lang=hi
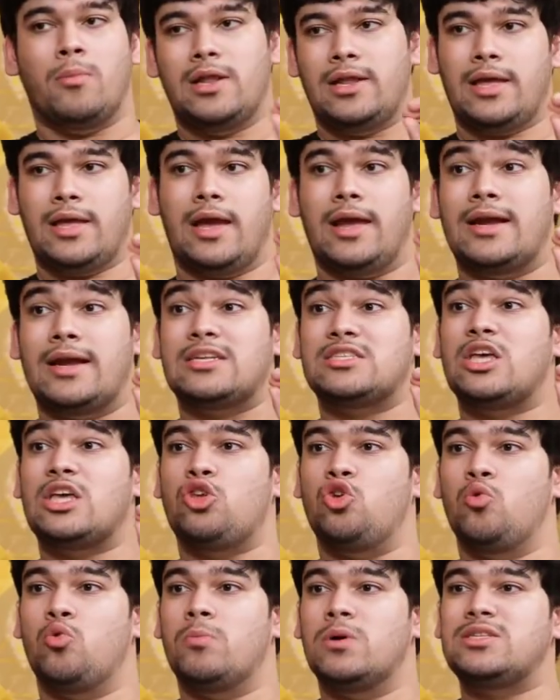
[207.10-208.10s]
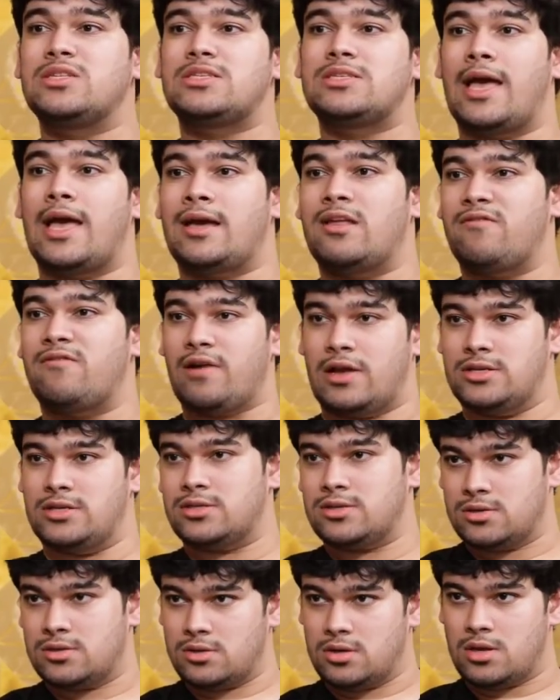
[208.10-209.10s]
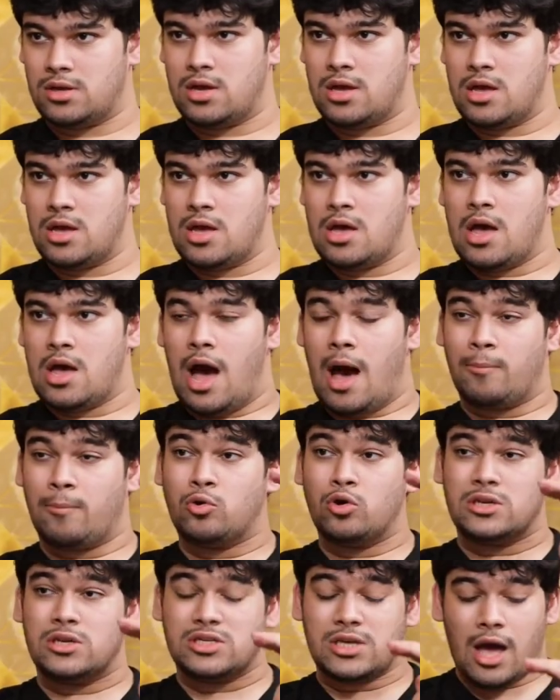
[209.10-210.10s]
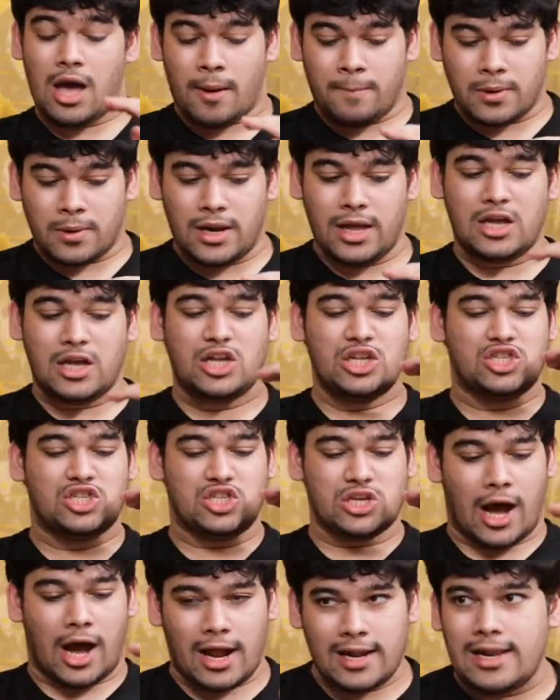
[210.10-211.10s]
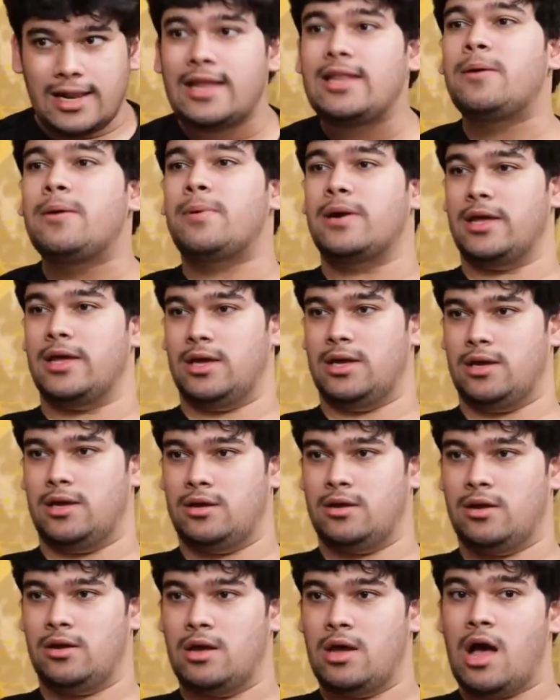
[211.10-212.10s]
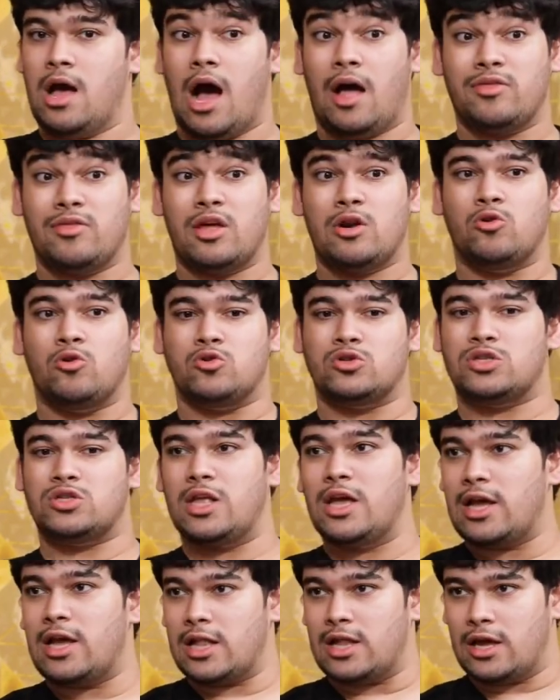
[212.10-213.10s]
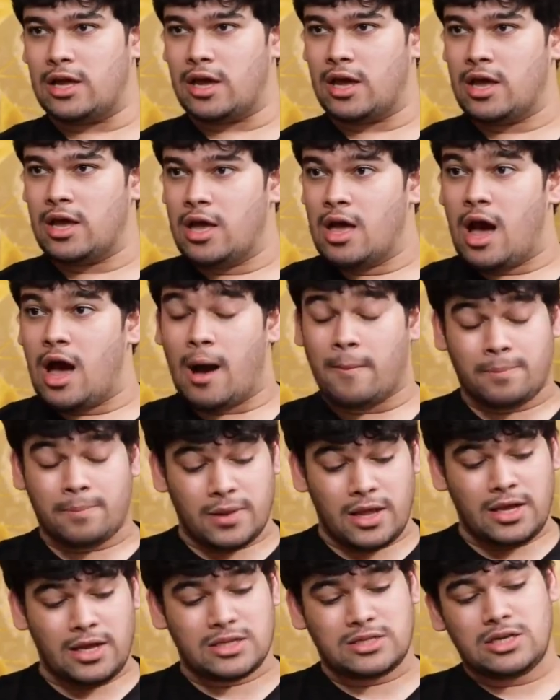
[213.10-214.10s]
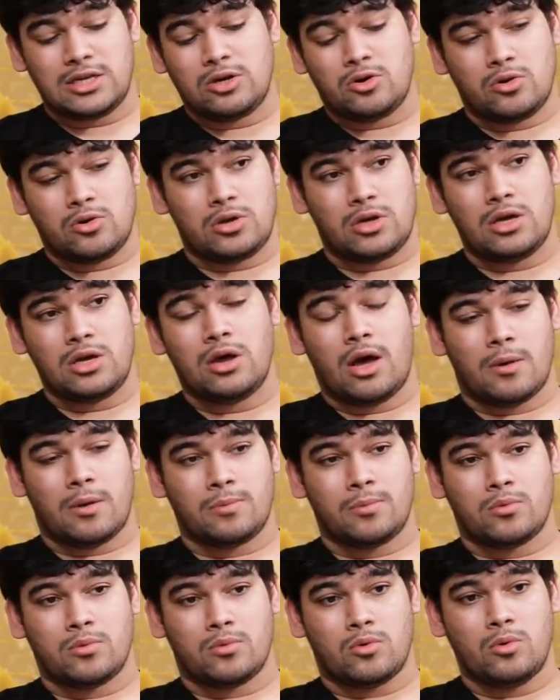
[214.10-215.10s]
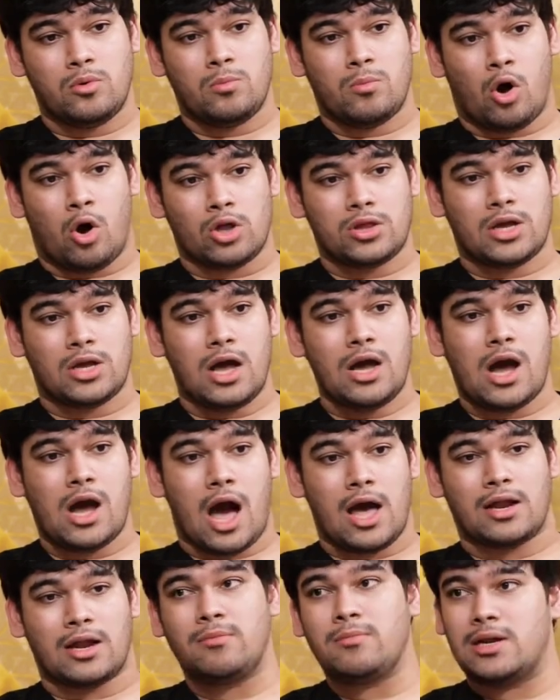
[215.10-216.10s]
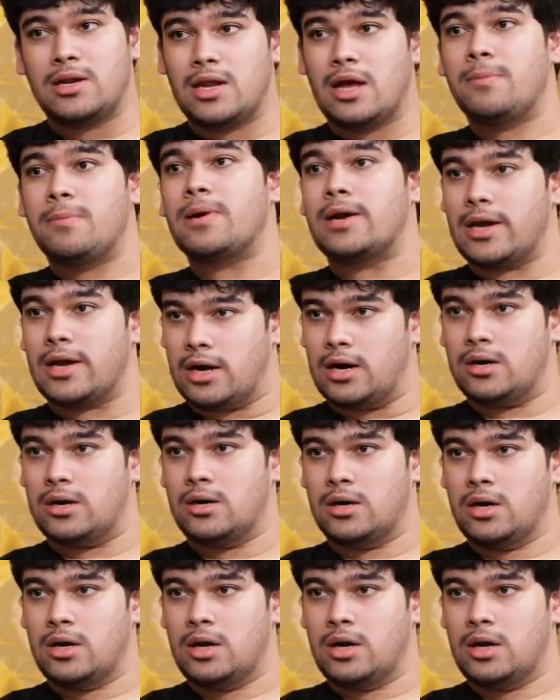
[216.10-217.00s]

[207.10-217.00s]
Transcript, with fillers: नॉर्मल नहीं है इट इज़ अ ह्यूमन सेक्रीफाइस आपको किसी अपने की जान लेनी पड़ेगी अंदर घुसने के लिए अपने किसी की आपको मौत का कारण बनना पड़ेगा